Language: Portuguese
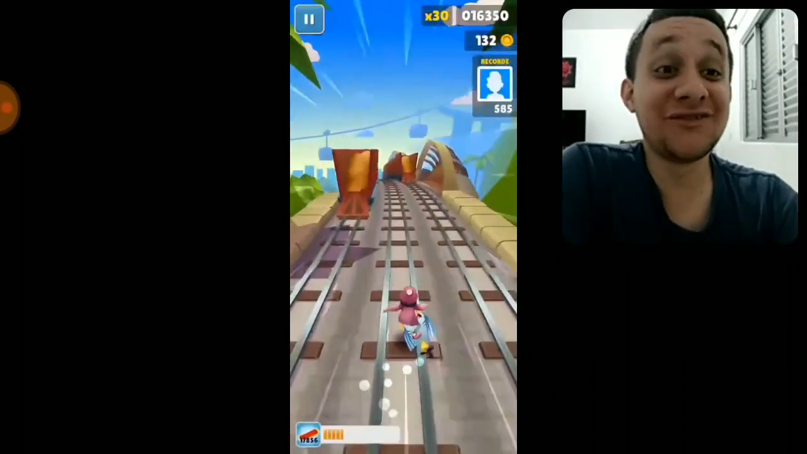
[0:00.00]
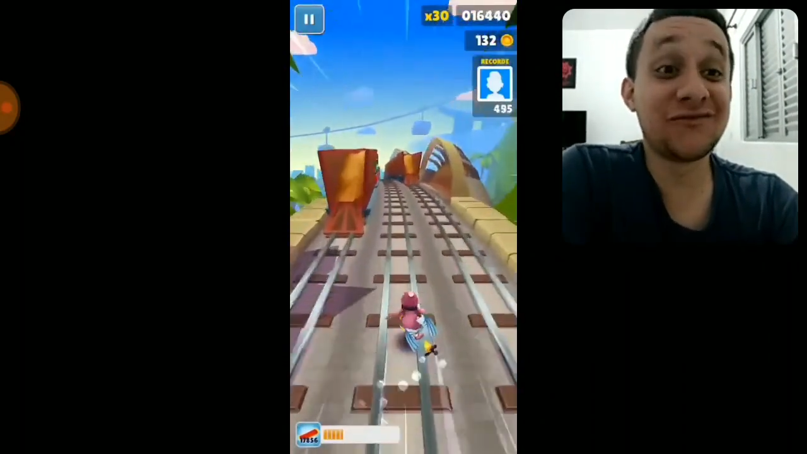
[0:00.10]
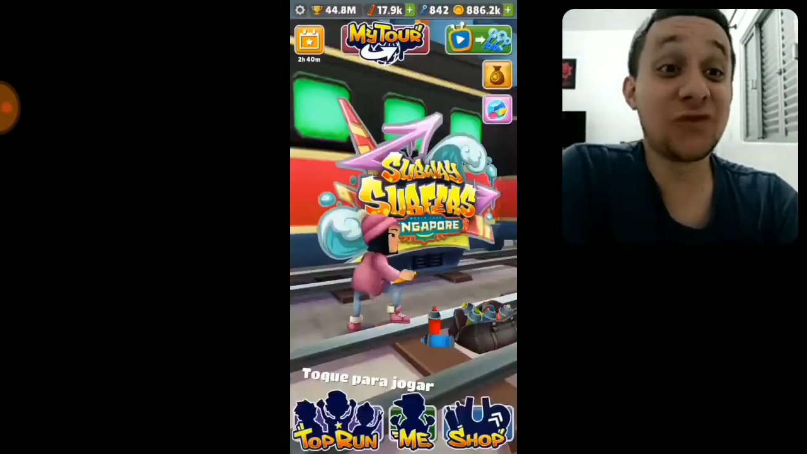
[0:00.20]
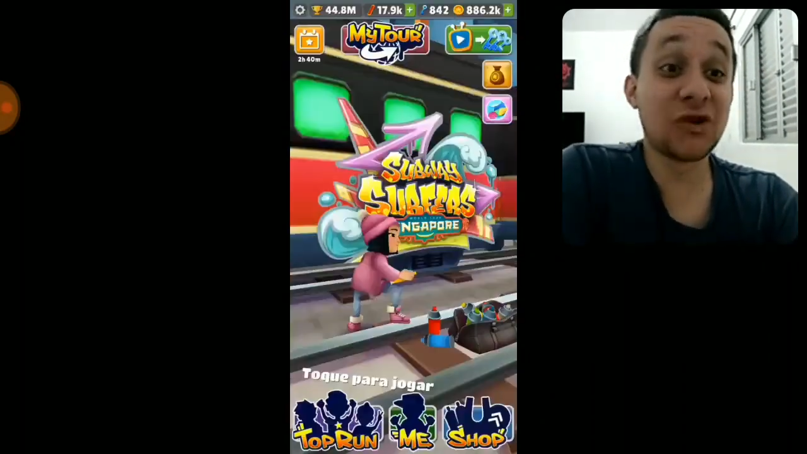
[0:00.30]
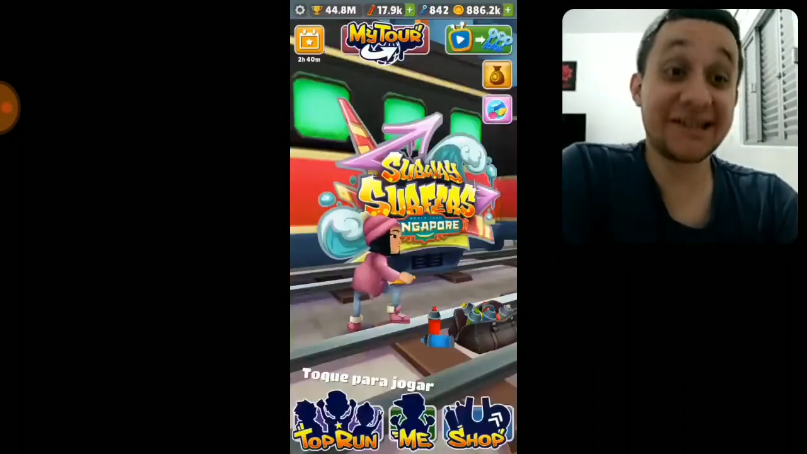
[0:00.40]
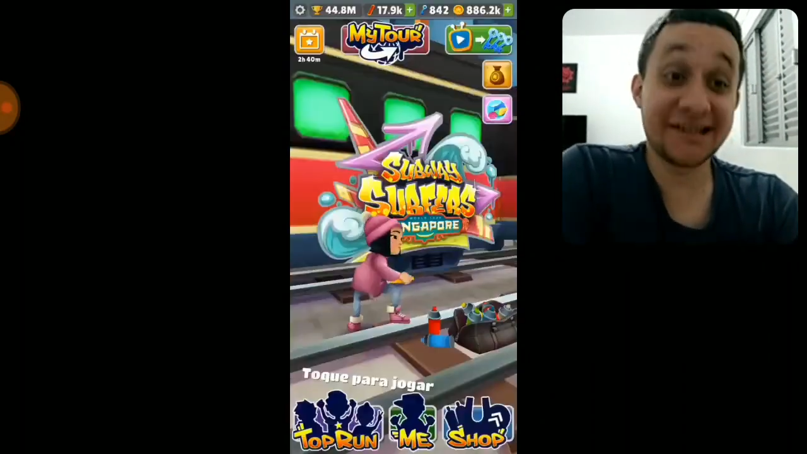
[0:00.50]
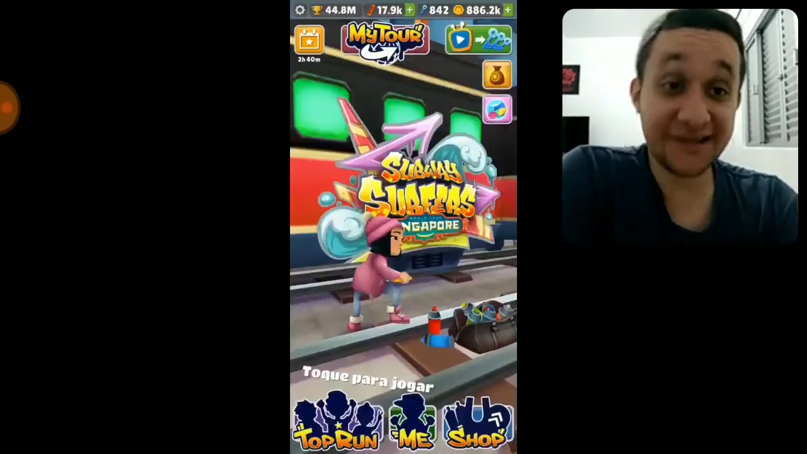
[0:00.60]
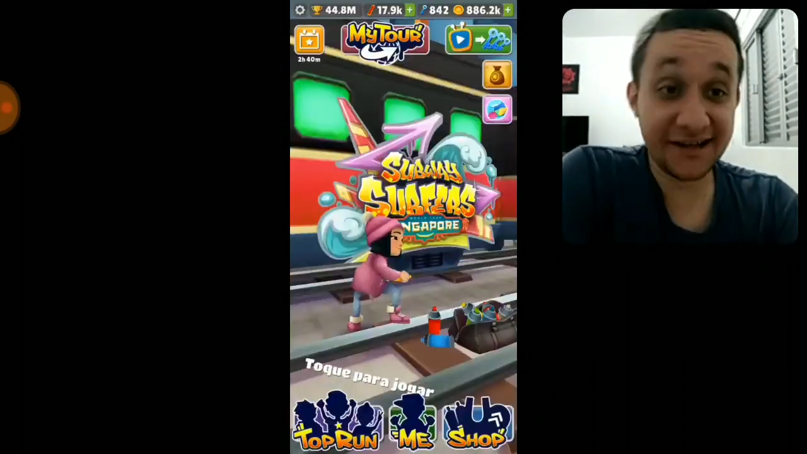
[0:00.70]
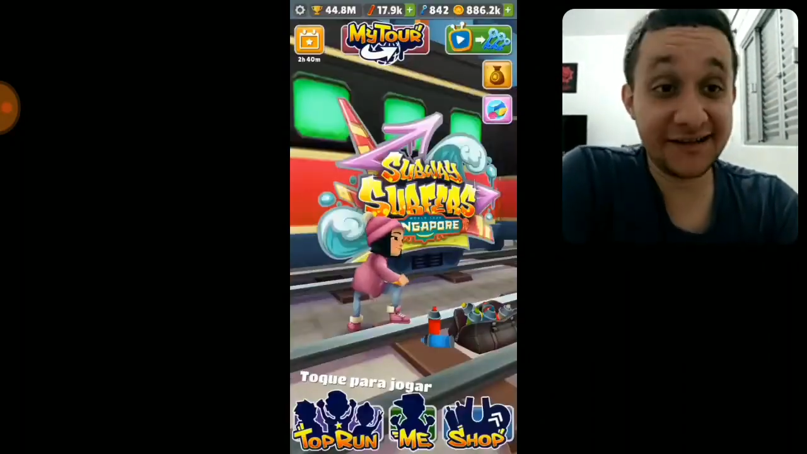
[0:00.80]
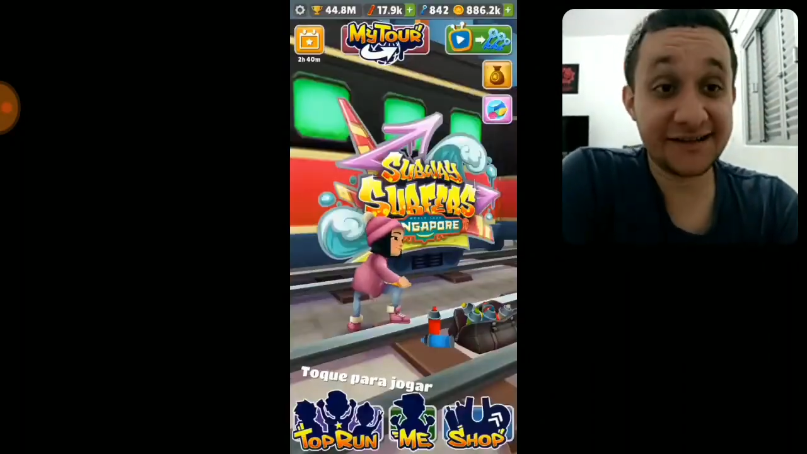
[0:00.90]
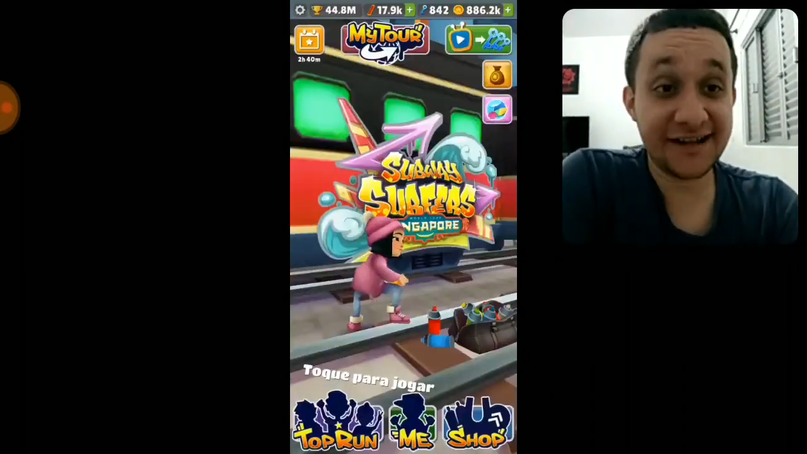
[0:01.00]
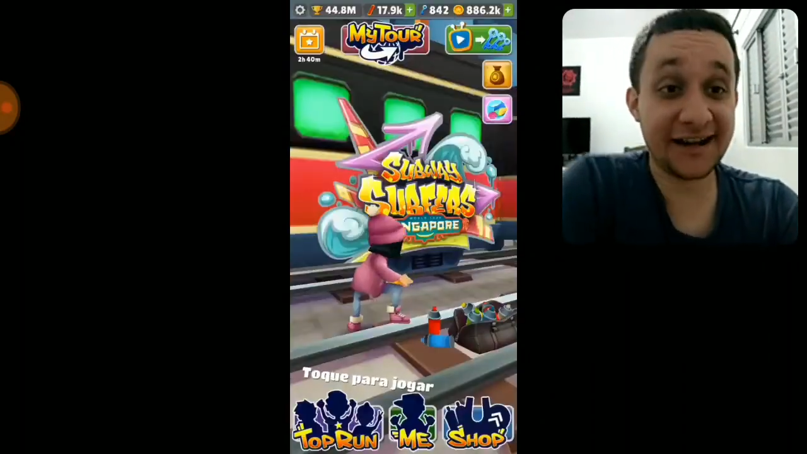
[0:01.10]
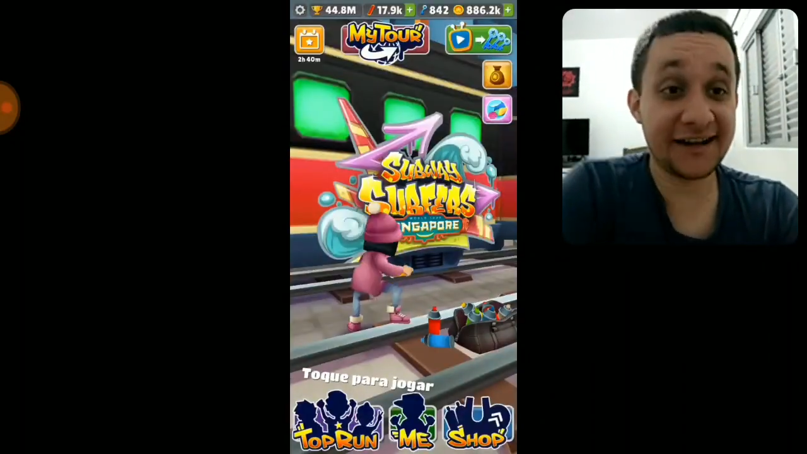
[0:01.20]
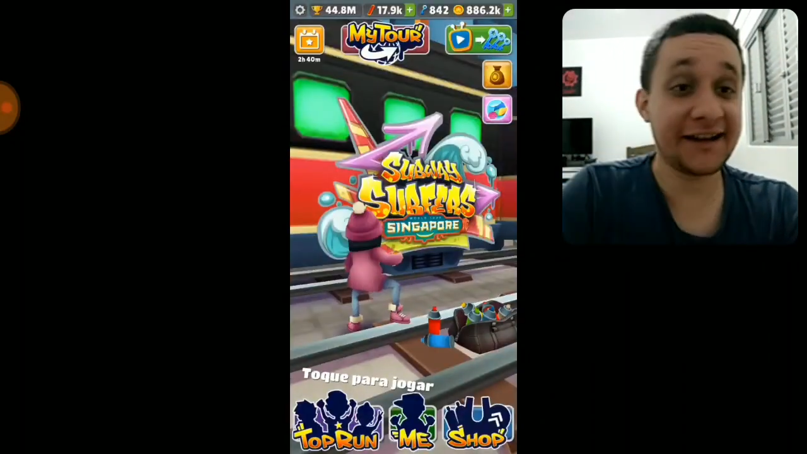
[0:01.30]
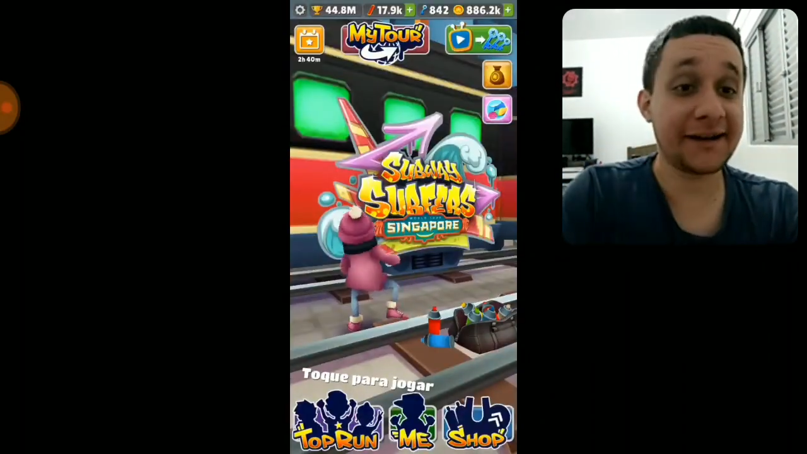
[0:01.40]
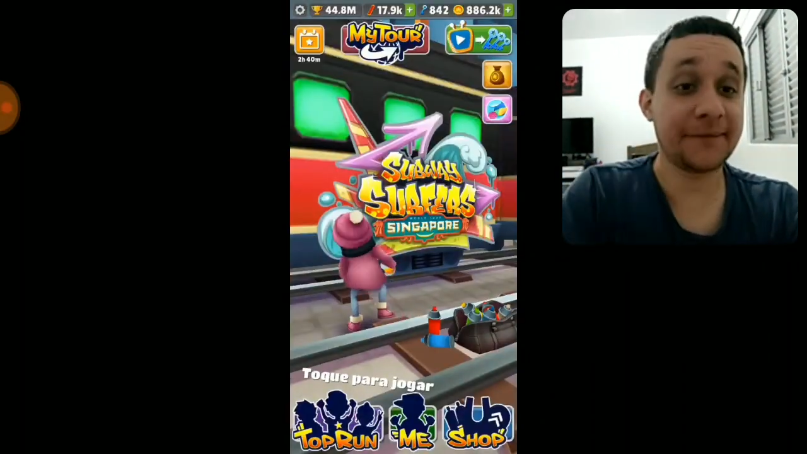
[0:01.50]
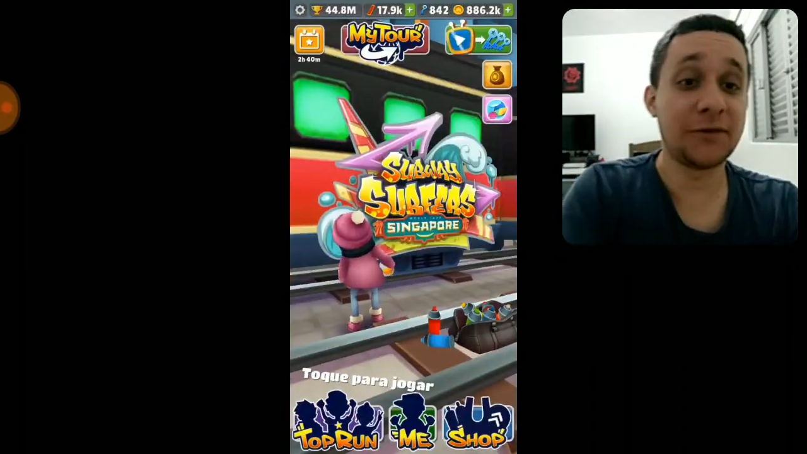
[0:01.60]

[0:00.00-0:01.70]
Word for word: vocês, tá galera?